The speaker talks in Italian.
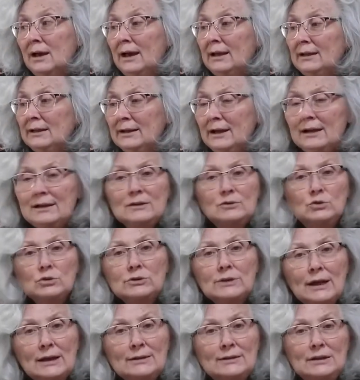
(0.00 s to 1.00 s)
allora lì
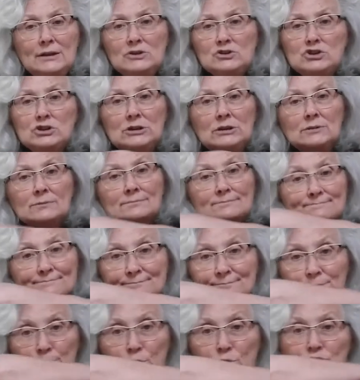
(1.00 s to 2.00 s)
tutto il din sci,
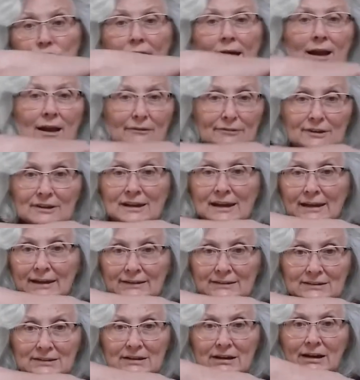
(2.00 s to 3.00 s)
pugià alla
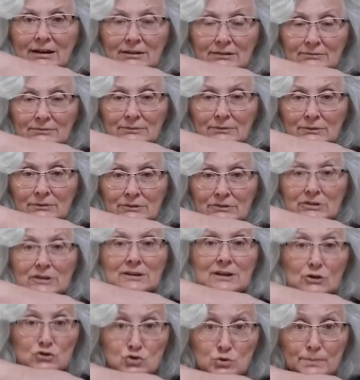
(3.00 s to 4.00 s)
finestra se
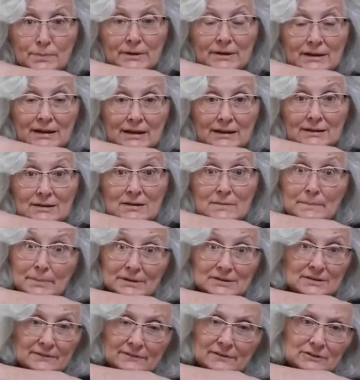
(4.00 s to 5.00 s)
Seta giù perché in
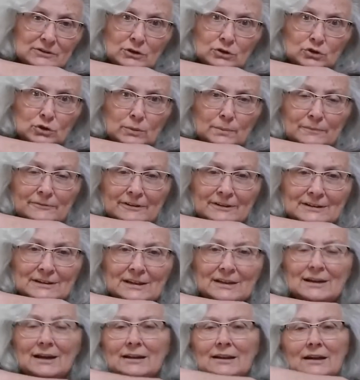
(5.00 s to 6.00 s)
pezza faceva troppo
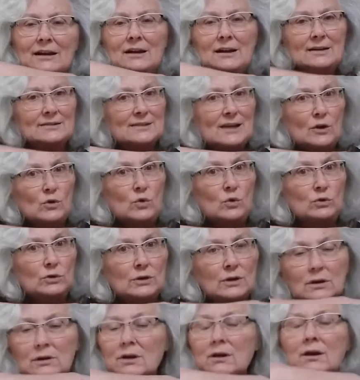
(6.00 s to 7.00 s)
fatica, era
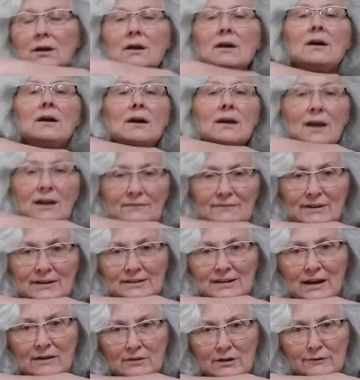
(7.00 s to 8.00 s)
Nazaron, che
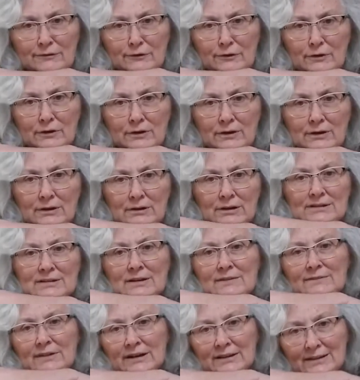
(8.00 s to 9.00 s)
guardava a fe e
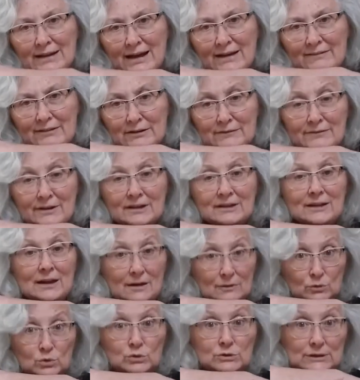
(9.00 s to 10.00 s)
si guardava,
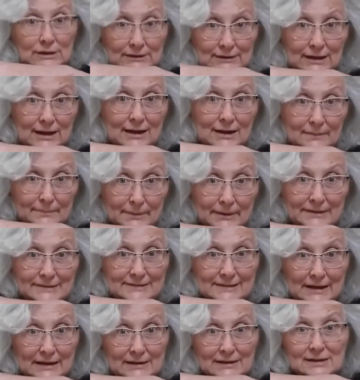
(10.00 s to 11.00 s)
guardava l'ultenda che il
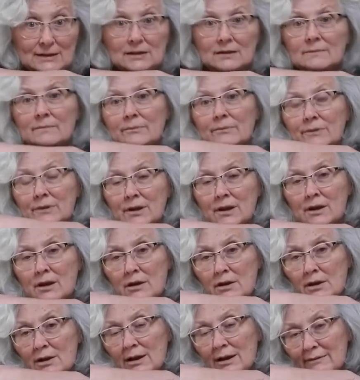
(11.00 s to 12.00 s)
paesano lì.
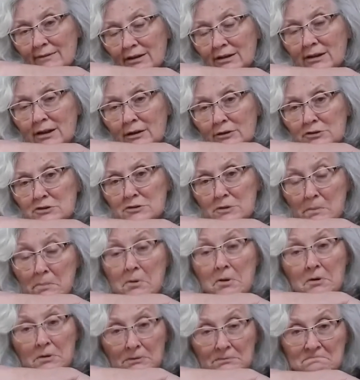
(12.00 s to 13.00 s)
La guardava e diceva
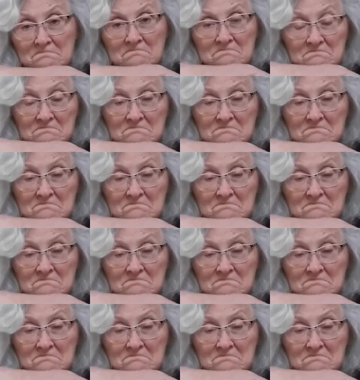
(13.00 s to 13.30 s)
però,